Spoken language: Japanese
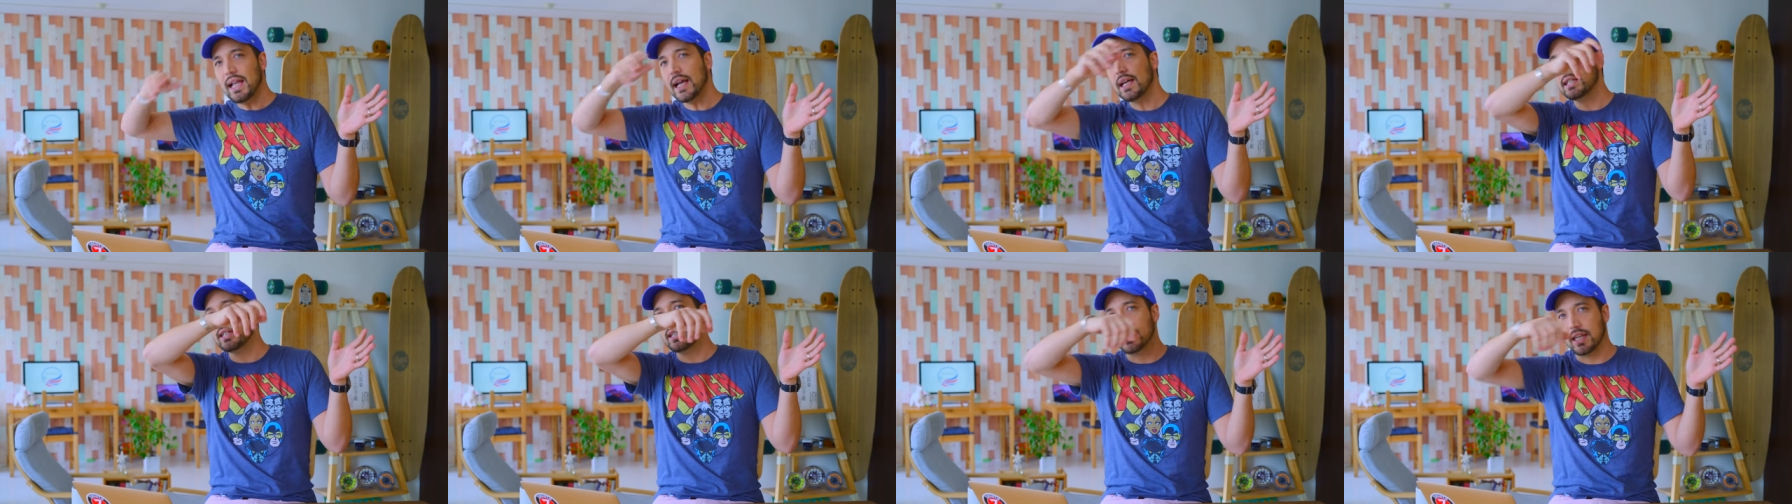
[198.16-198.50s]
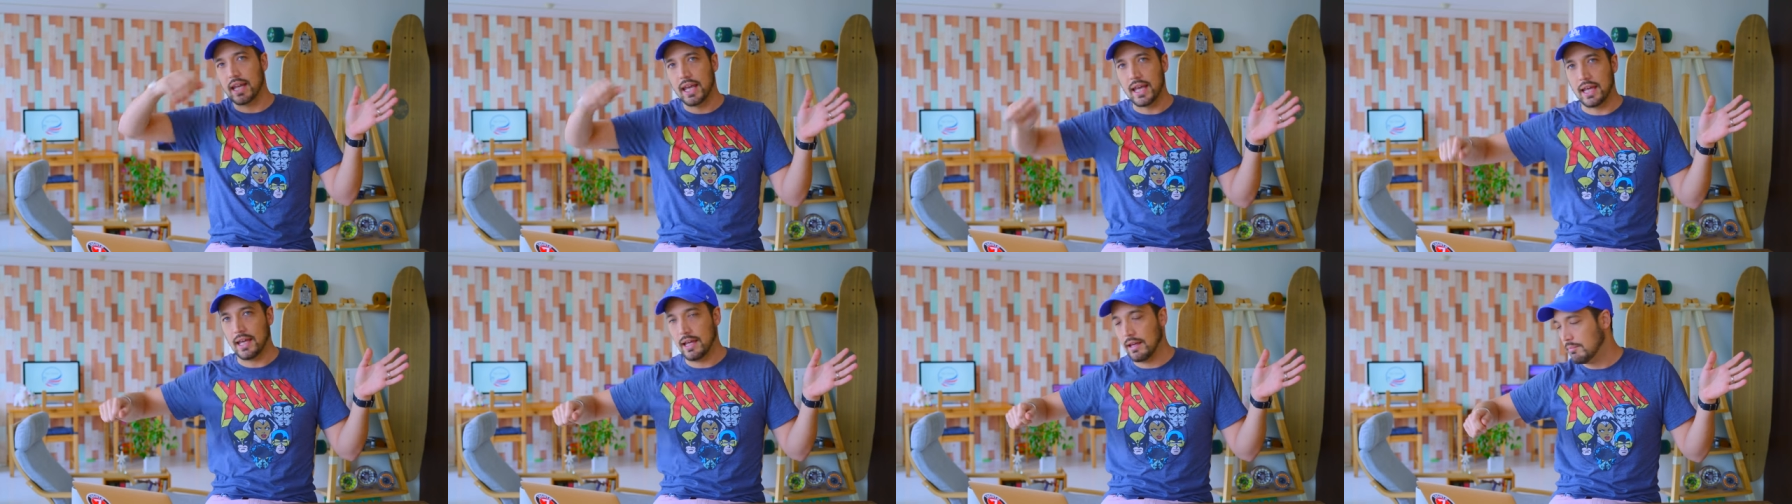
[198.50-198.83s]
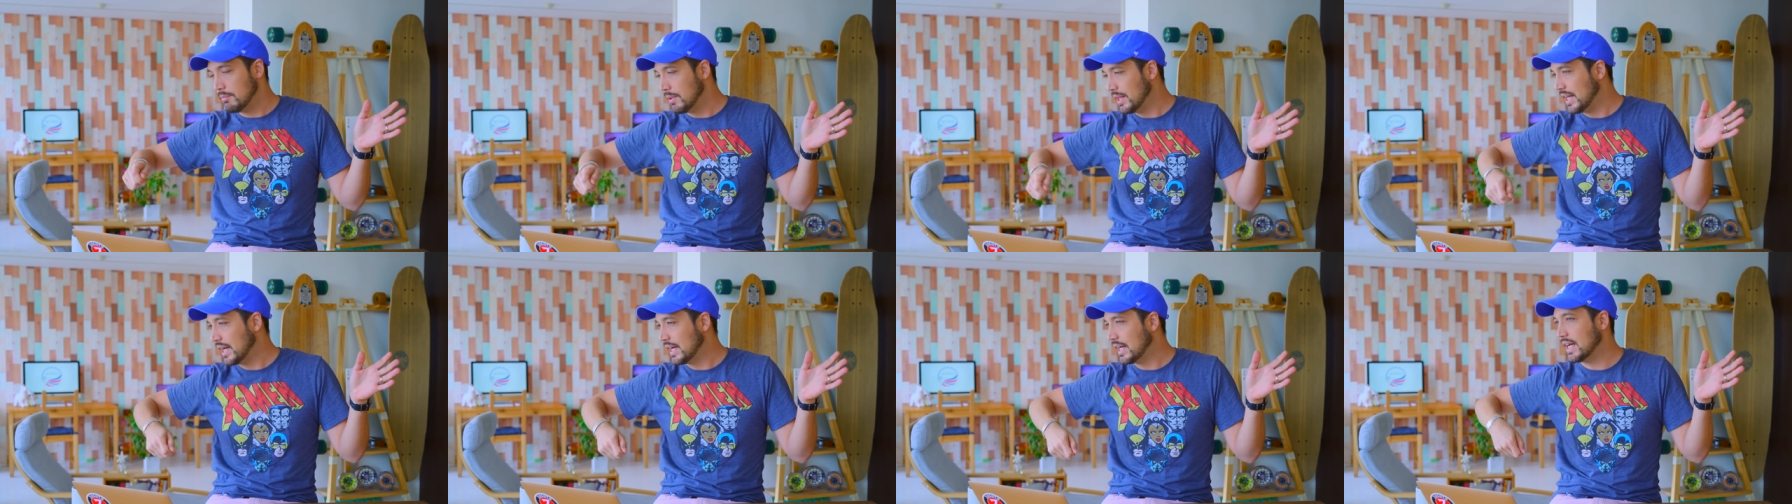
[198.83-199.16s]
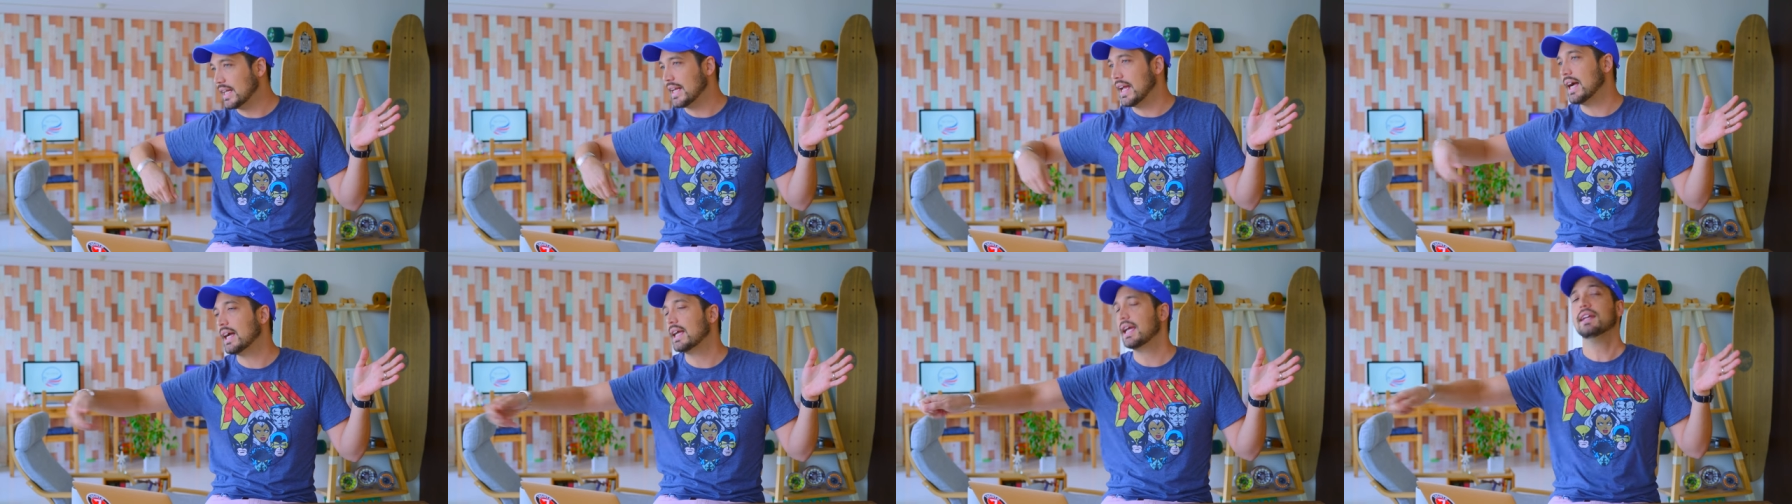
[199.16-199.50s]
り出して、誰
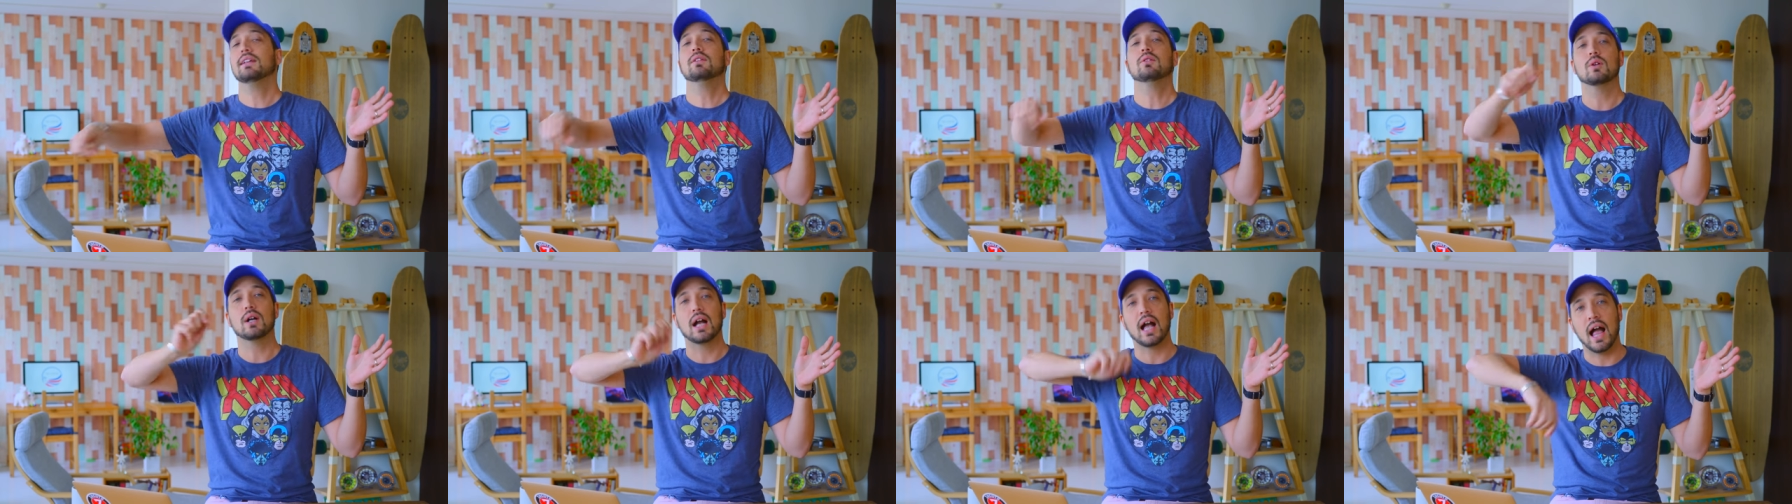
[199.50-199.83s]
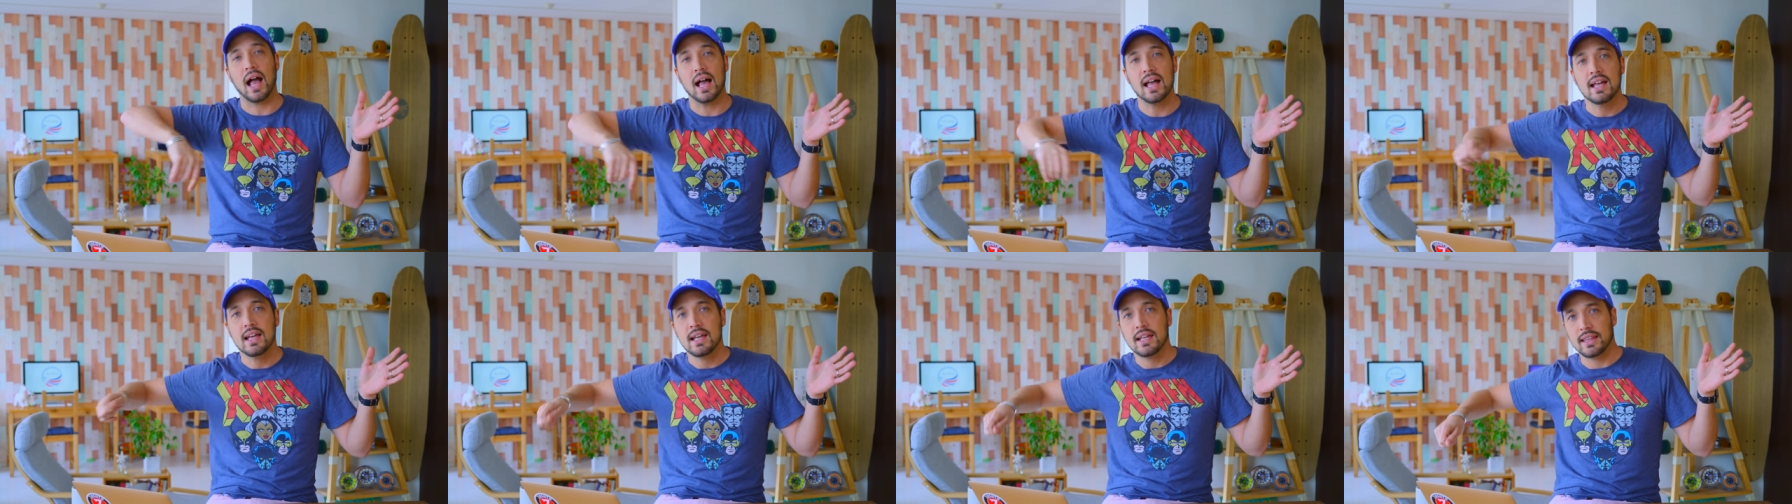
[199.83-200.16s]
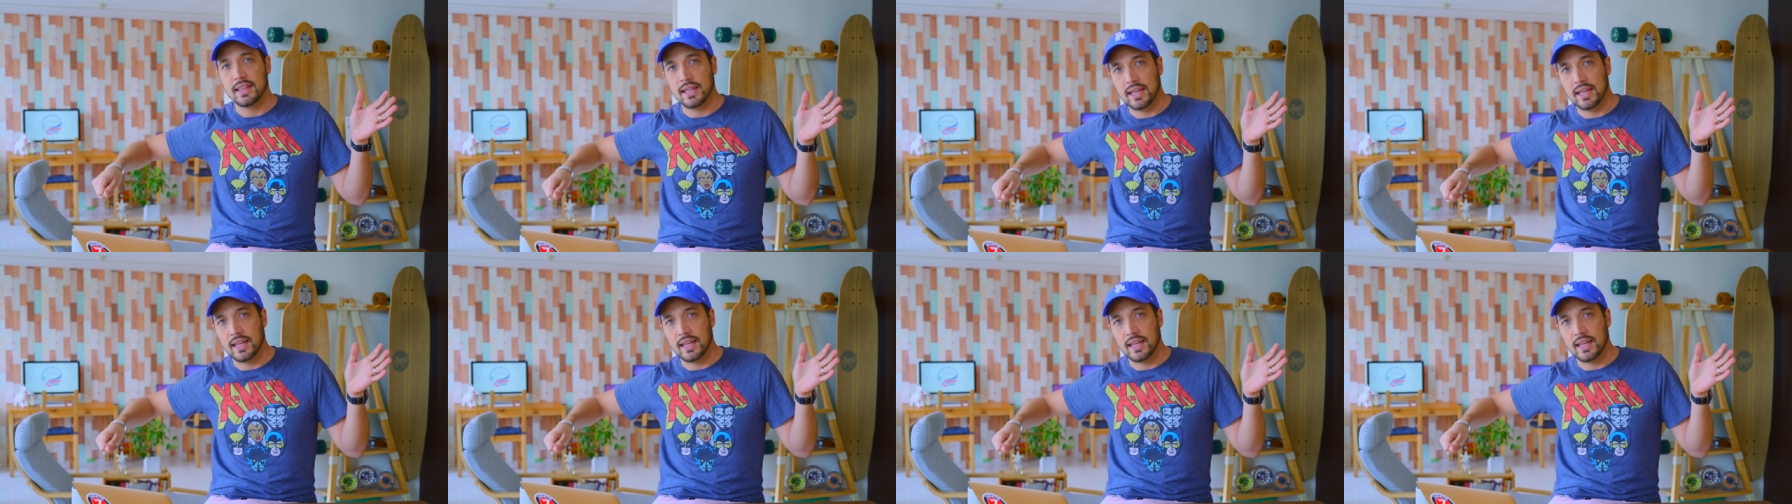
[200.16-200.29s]
かにあげるとか、